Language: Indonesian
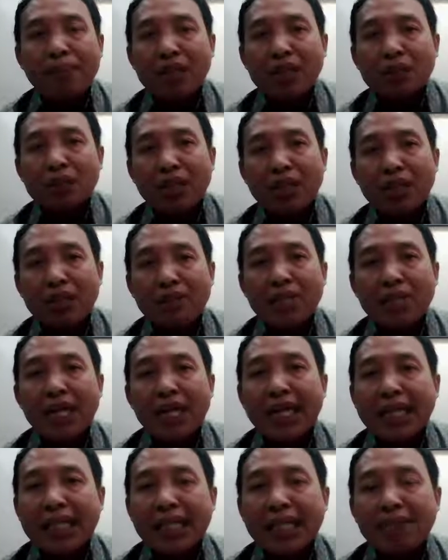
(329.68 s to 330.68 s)
sudah
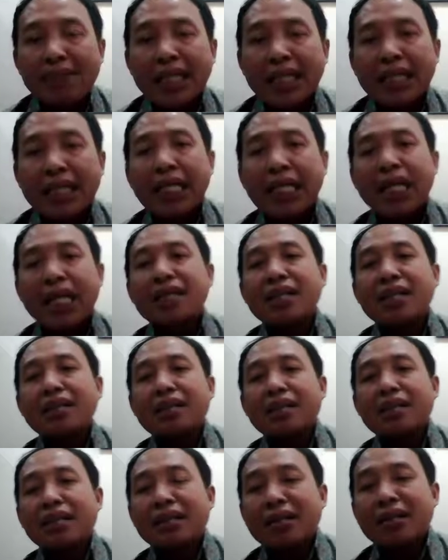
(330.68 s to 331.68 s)
dibenahi ini Pak Dekan,
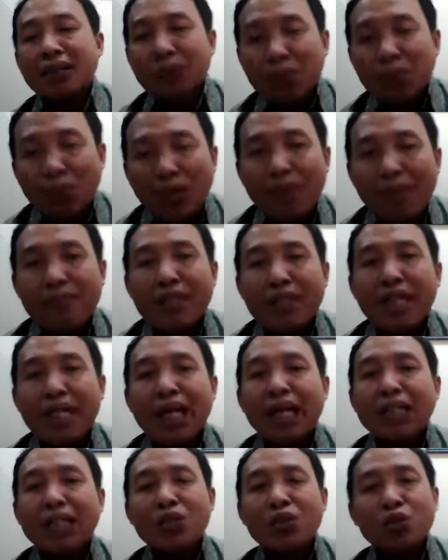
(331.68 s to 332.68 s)
sudah
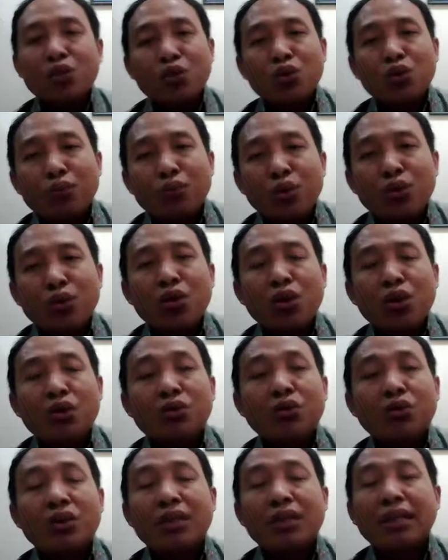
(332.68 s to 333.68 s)
mendekati 70
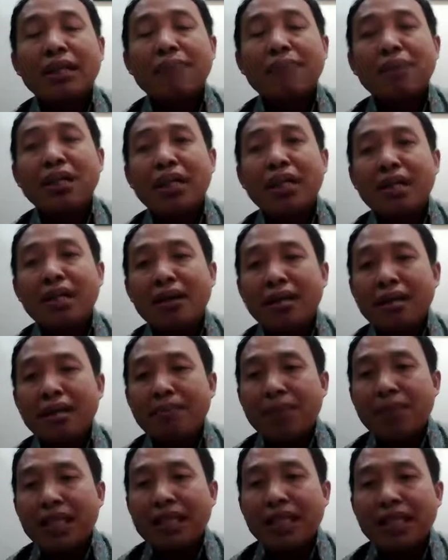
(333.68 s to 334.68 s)
gross ton. Tapi karena ada
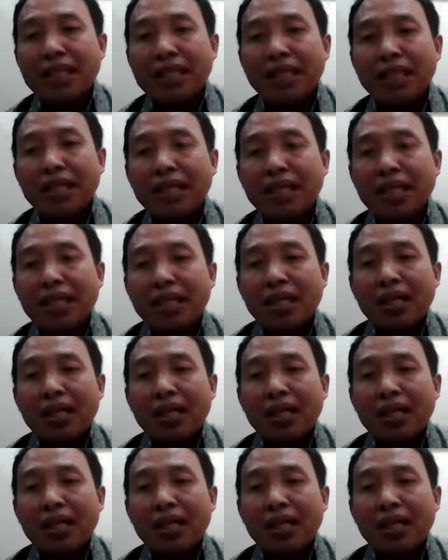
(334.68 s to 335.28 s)
batasan